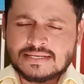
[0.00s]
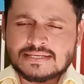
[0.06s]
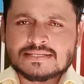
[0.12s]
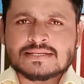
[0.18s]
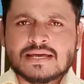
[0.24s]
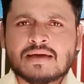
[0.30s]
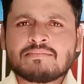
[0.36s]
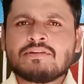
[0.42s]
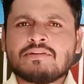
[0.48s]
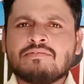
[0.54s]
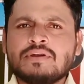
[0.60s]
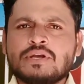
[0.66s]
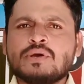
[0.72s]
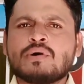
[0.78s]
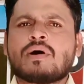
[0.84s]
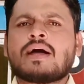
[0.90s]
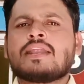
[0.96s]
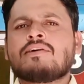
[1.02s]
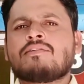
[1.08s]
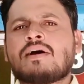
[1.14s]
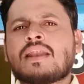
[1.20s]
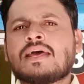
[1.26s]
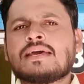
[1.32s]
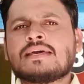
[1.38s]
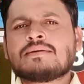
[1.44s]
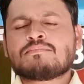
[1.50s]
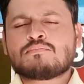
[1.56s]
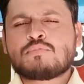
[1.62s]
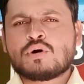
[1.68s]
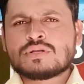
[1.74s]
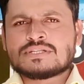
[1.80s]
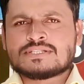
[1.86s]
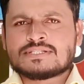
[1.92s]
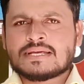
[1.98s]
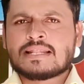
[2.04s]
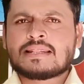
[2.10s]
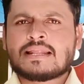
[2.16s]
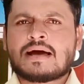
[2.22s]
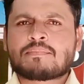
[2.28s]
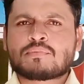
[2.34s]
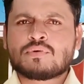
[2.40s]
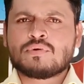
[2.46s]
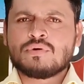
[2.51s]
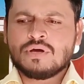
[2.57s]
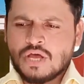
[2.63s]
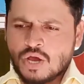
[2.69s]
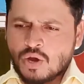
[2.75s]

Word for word: इसका भी वीडियो आने वाला है बहुत जल्द आपको